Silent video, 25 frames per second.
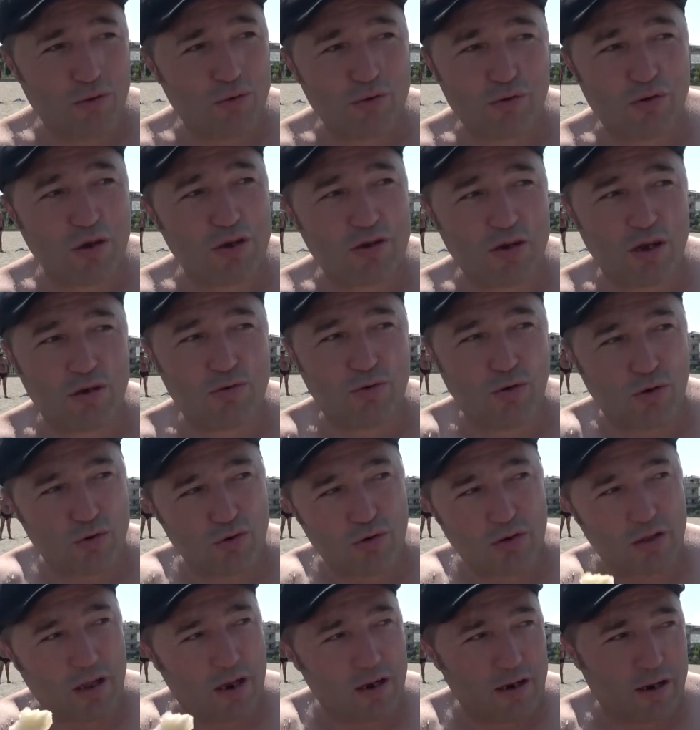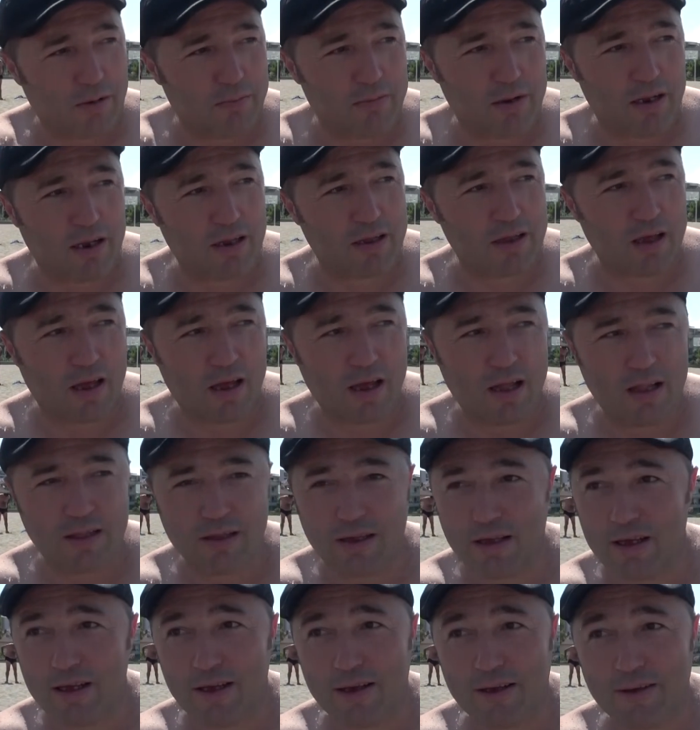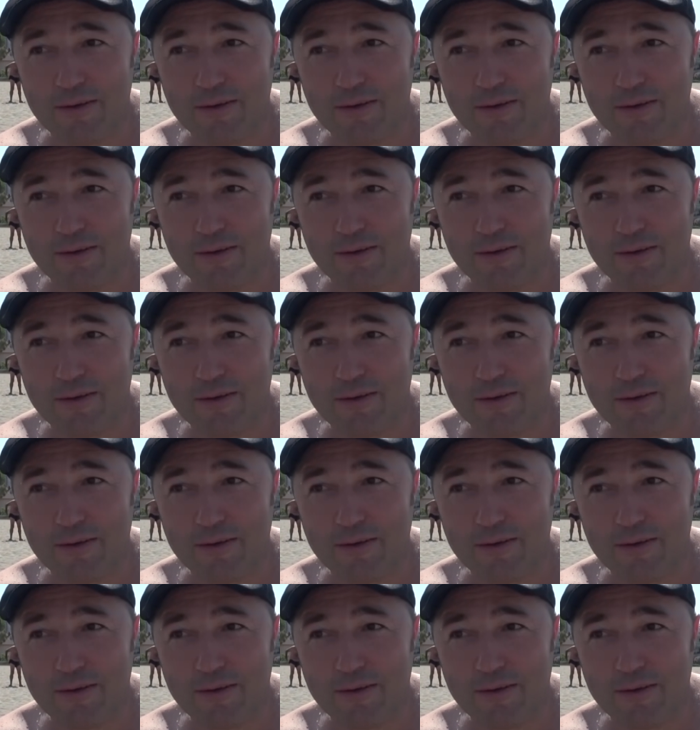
Yüzeceğiz çocuklarla birlikte geldik.